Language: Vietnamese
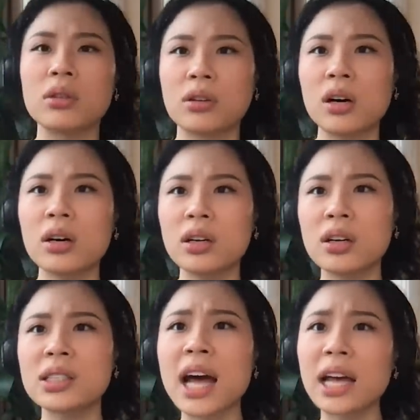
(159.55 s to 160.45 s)
của
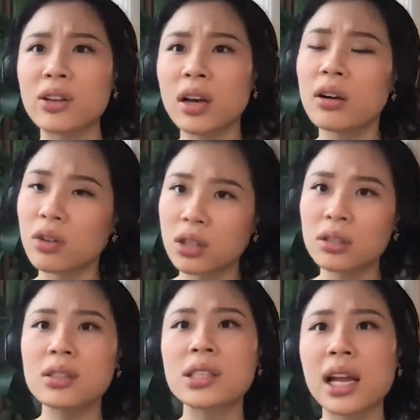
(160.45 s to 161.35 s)
hơi hơi sai ở đây hơi có
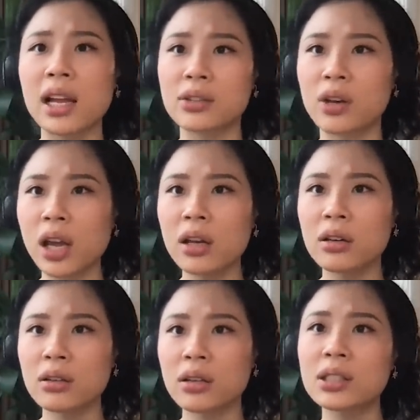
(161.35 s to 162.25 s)
nhận thức sai lệch rồi đấy
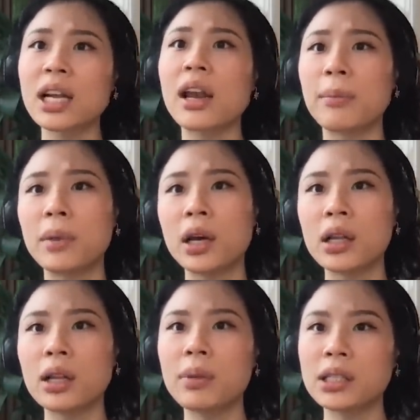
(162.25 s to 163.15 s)
hơi sai lầm
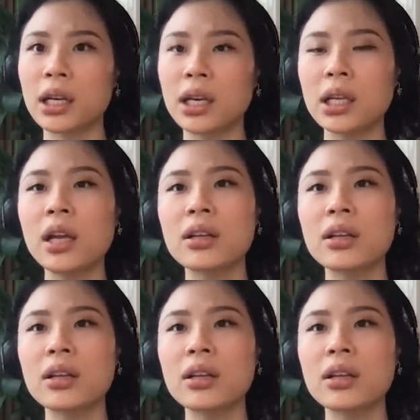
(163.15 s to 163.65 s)
thì mình sẽ nghĩ ừ.